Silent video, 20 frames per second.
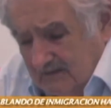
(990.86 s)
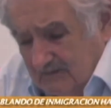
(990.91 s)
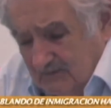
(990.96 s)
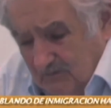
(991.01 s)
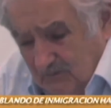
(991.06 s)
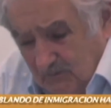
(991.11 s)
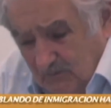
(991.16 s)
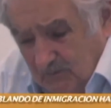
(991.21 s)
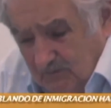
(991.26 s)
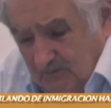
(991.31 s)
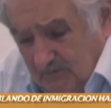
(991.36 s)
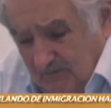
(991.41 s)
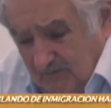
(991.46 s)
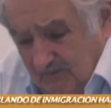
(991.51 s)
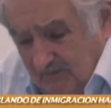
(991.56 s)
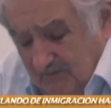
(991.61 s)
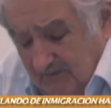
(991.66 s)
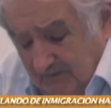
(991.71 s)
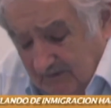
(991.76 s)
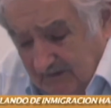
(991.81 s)
es un gusto y
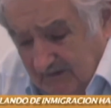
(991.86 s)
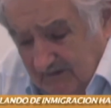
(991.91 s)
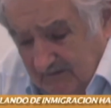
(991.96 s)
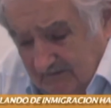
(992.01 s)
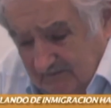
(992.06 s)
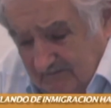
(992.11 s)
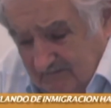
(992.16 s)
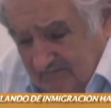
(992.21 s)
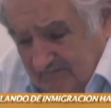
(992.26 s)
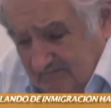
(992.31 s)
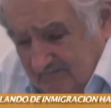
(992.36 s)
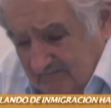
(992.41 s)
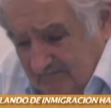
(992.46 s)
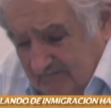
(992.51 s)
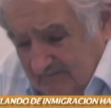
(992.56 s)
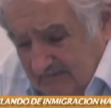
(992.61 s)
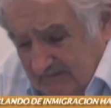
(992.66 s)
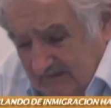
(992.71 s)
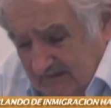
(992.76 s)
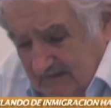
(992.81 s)
un deber.
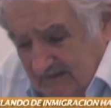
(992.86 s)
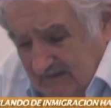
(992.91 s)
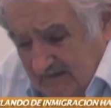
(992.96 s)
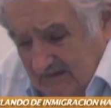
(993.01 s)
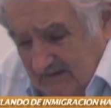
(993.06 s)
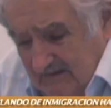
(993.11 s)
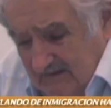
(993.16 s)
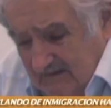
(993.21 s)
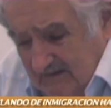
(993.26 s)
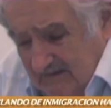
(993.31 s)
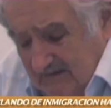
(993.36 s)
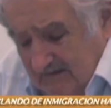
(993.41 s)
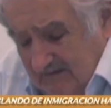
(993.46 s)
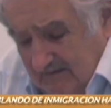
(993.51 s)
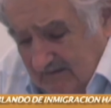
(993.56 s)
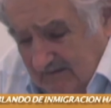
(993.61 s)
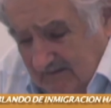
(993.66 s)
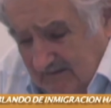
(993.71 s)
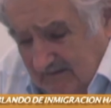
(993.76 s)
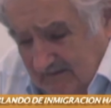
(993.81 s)

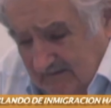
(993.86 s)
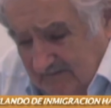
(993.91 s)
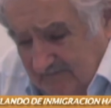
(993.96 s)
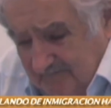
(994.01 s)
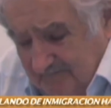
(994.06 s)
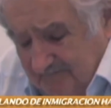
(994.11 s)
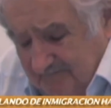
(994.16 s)
Eh,